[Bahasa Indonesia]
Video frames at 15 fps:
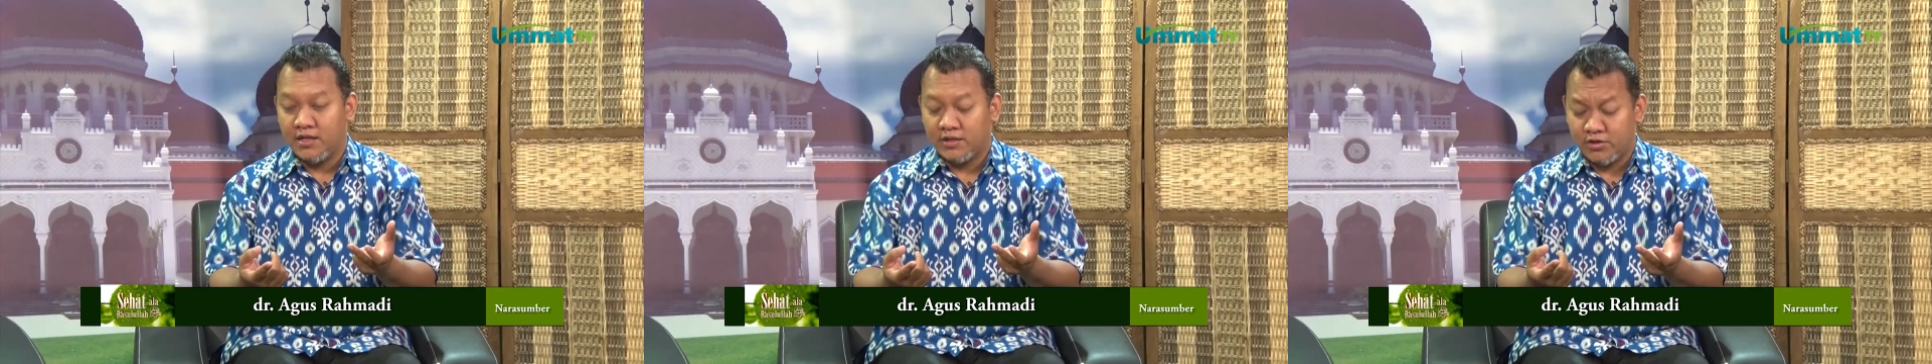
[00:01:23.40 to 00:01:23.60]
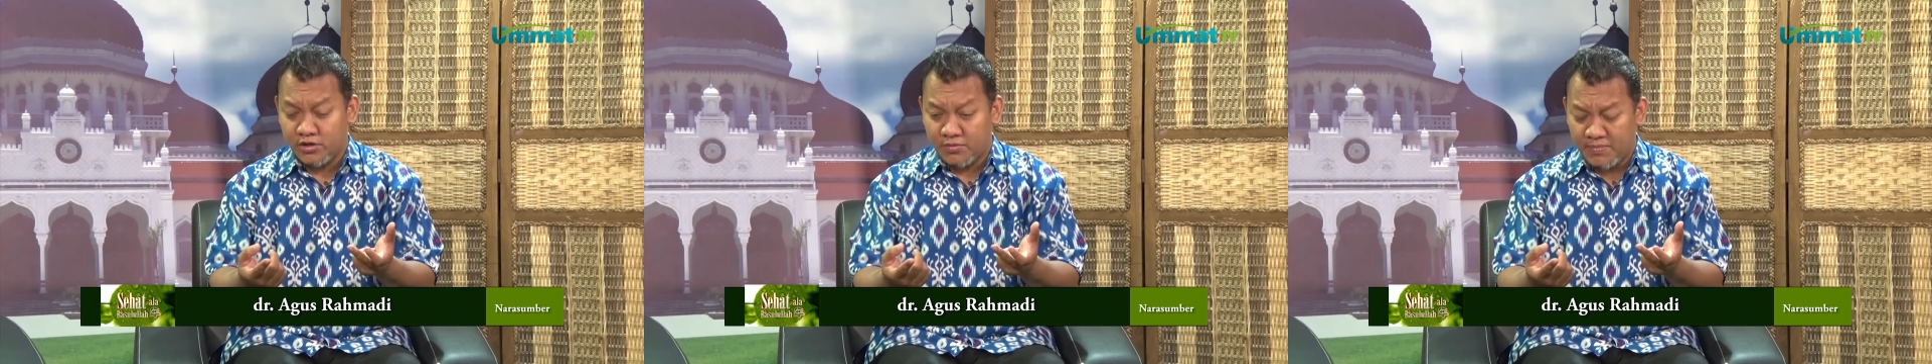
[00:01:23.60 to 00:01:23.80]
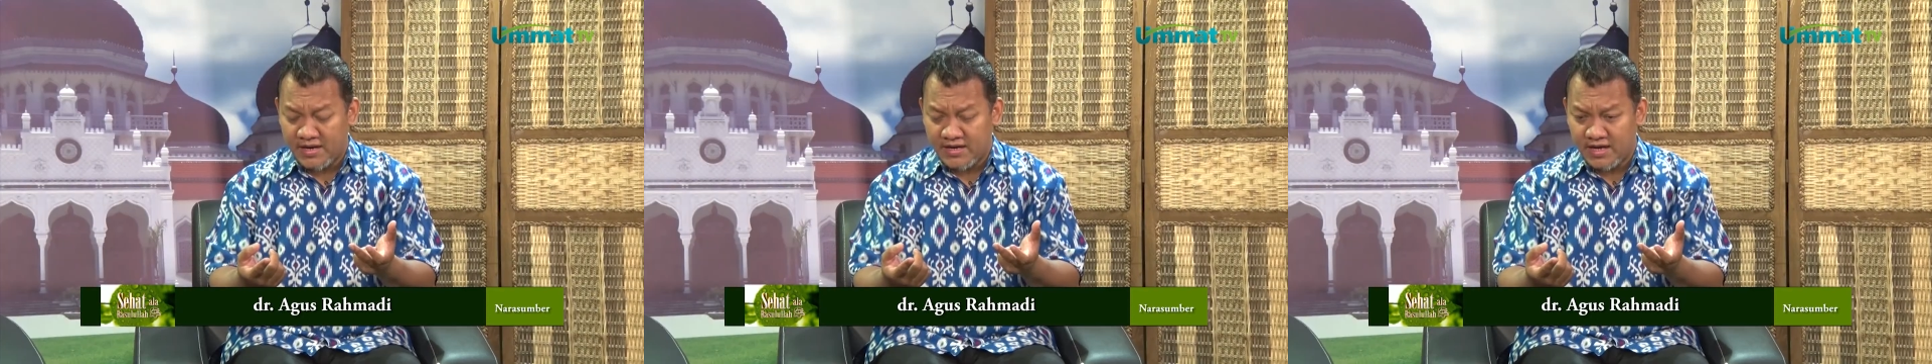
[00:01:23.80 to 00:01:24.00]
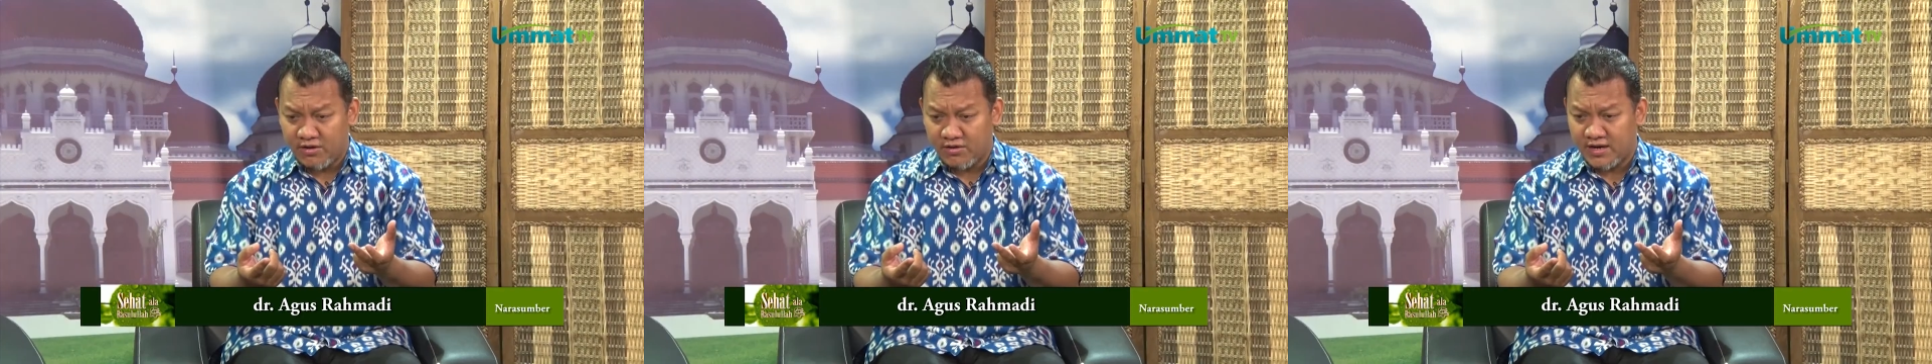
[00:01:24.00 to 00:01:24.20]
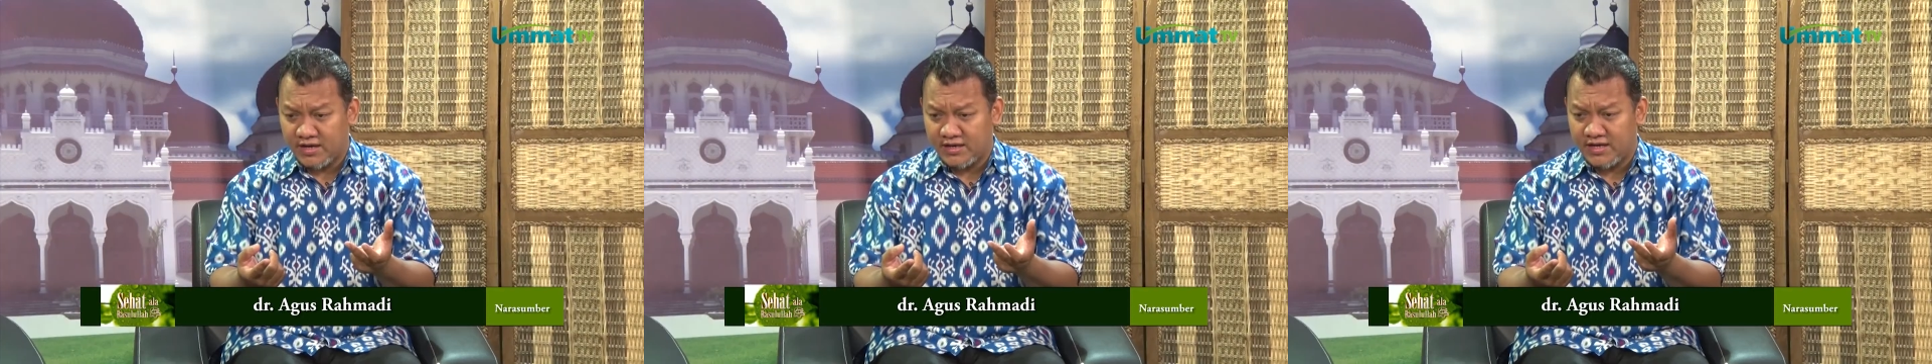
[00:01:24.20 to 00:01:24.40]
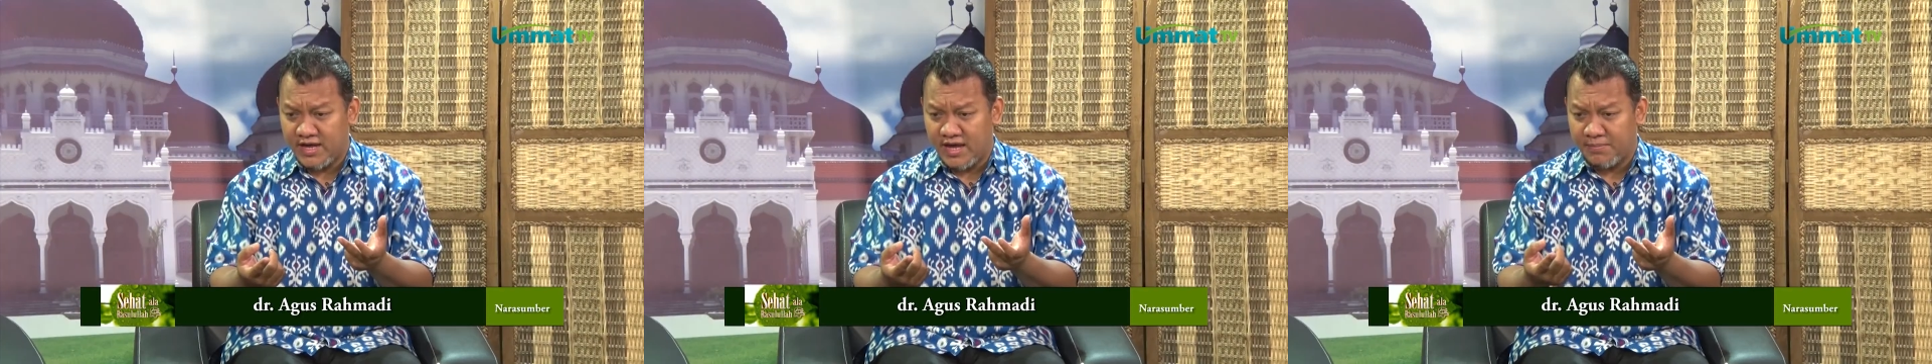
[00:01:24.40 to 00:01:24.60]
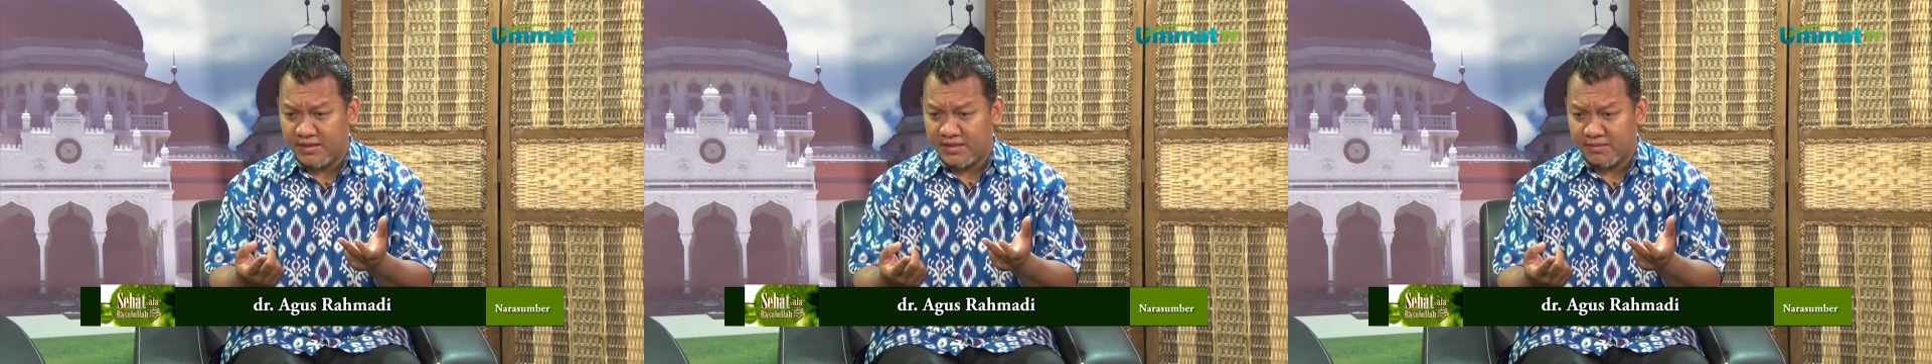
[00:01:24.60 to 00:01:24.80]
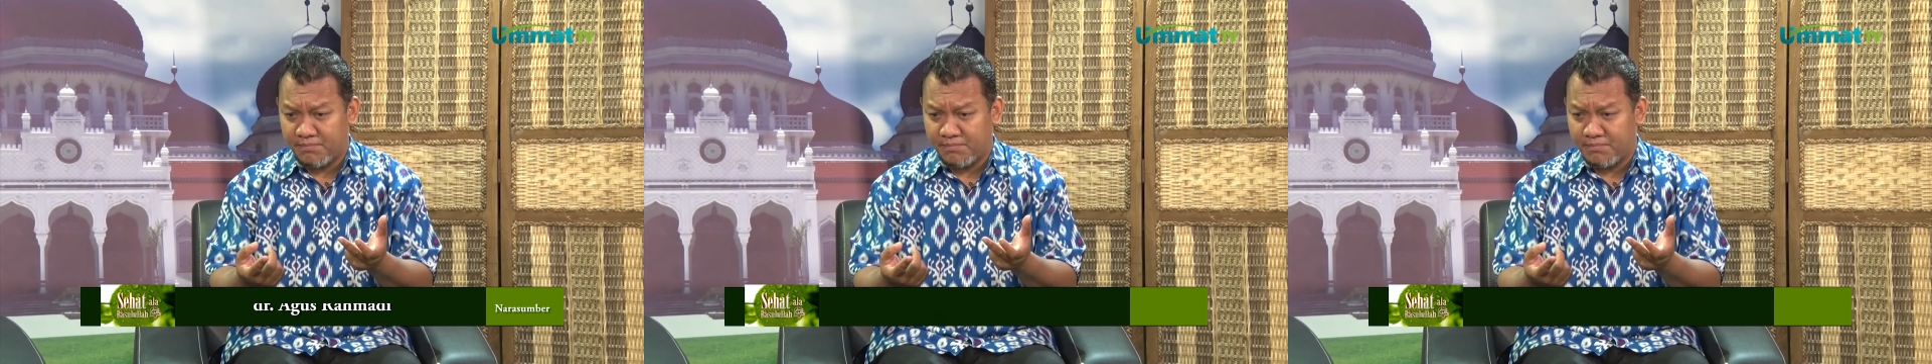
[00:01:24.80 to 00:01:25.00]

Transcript: Terus pada orang diabetes